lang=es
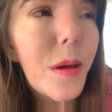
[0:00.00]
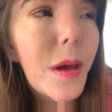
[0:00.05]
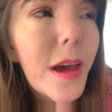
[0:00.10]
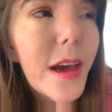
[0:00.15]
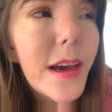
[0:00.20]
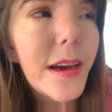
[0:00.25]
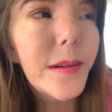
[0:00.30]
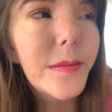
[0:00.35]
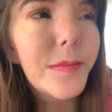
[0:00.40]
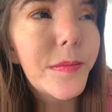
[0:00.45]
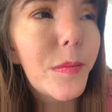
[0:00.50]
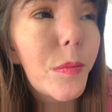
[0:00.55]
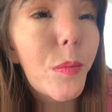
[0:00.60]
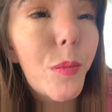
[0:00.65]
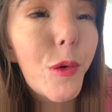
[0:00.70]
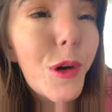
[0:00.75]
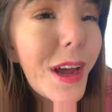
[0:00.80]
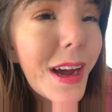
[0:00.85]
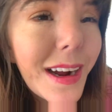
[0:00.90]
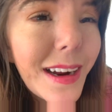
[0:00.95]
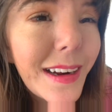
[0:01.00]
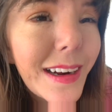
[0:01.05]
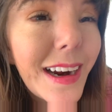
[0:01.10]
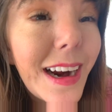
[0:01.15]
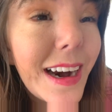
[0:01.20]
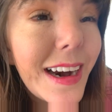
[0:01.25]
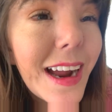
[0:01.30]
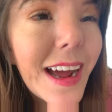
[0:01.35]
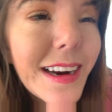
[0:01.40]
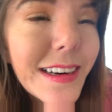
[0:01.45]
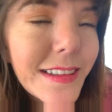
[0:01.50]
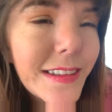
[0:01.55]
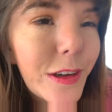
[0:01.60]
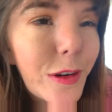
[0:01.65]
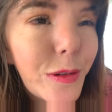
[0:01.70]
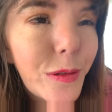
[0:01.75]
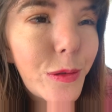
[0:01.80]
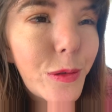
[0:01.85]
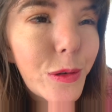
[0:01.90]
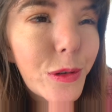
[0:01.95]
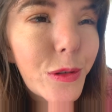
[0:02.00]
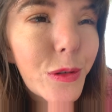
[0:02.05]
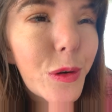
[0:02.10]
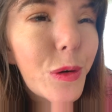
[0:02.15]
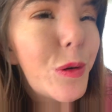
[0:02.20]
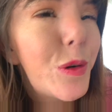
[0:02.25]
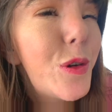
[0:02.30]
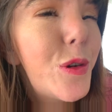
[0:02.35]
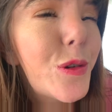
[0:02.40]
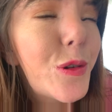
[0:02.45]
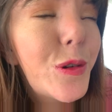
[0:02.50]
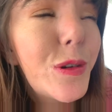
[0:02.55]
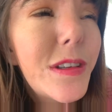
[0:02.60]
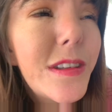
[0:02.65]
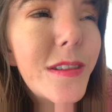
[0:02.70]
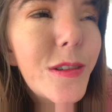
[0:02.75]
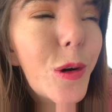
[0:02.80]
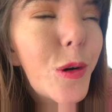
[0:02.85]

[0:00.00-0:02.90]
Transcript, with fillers: Em, voy a ganar ese concurso o yo, estoy,